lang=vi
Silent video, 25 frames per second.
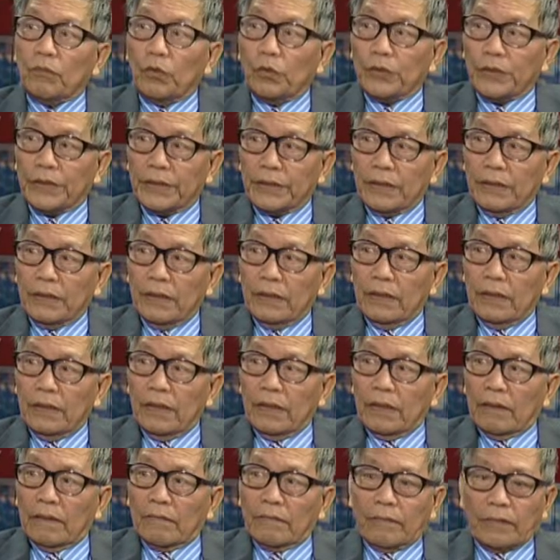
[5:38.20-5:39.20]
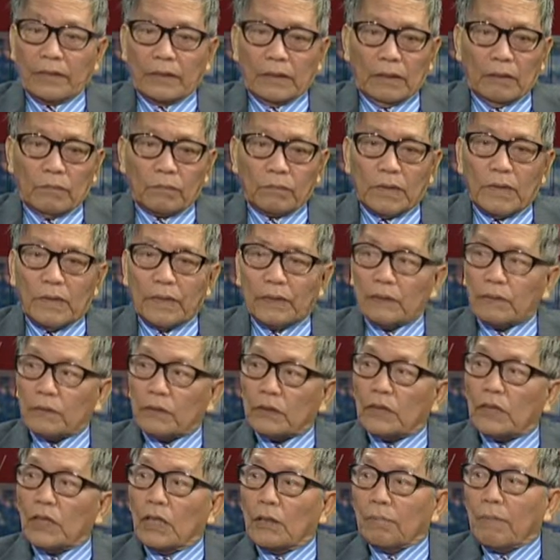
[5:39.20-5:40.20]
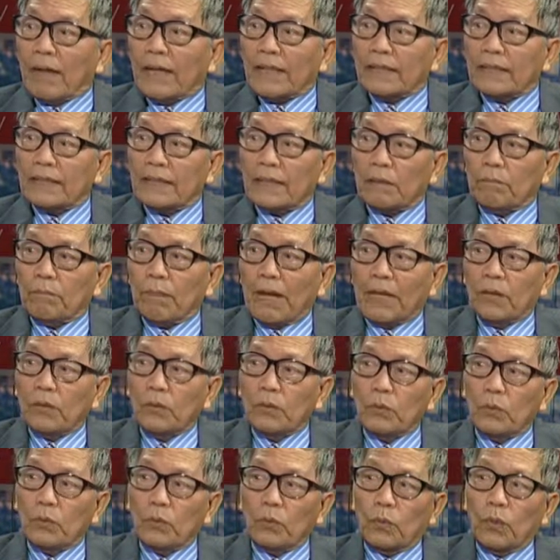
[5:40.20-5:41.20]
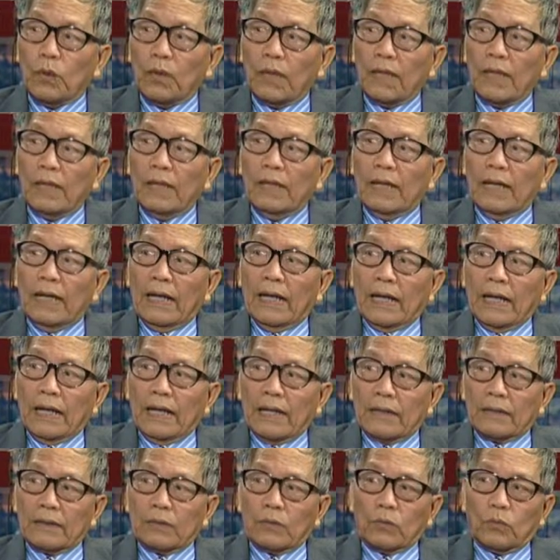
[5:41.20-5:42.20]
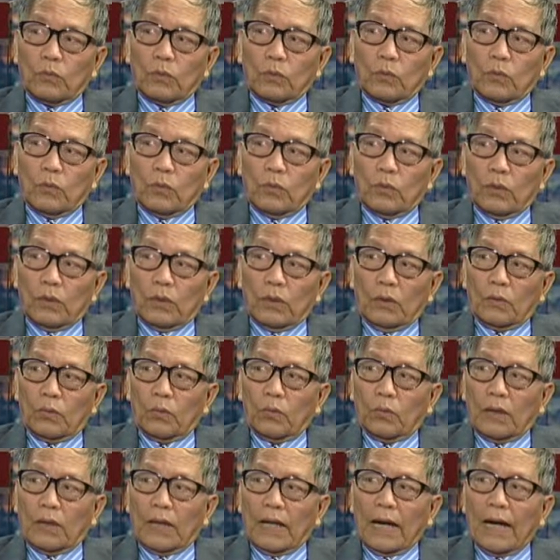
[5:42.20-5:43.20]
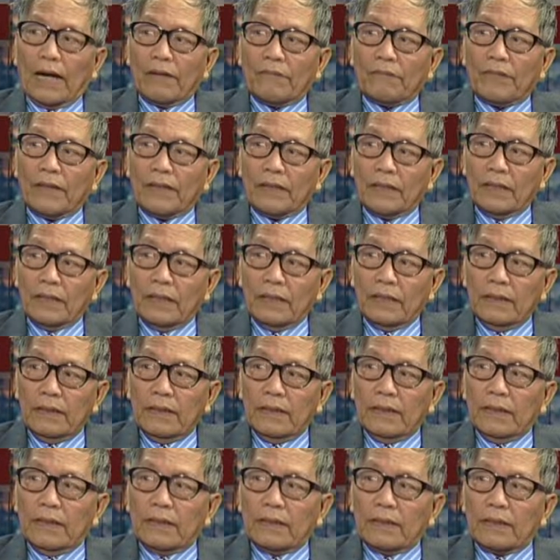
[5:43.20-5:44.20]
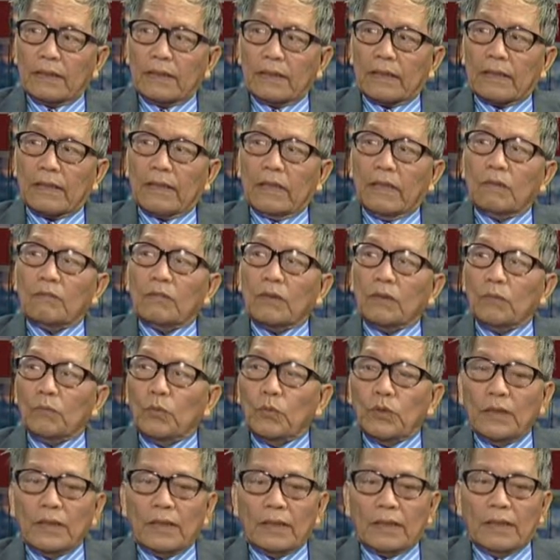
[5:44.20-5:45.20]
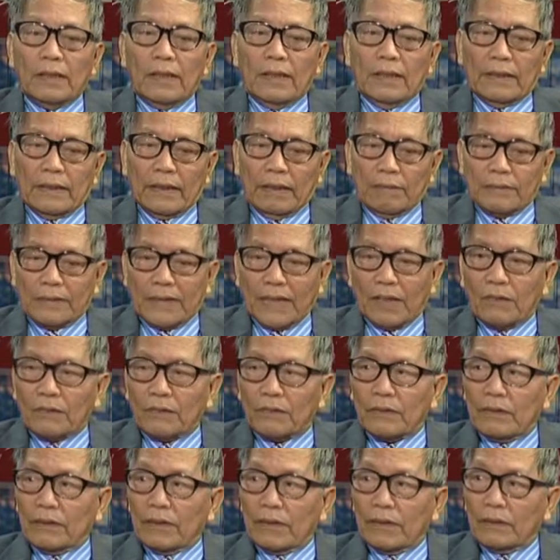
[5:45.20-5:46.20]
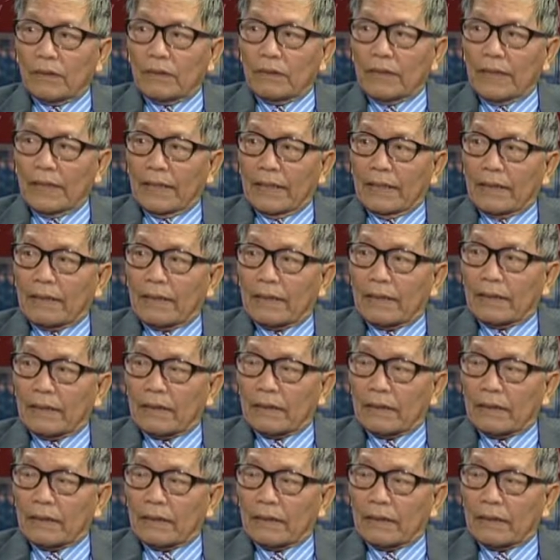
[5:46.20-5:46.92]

vũ khí và đồng thời trưởng ban tình báo của của của, của hạ viện đó ông đã muốn là làm sao để có thể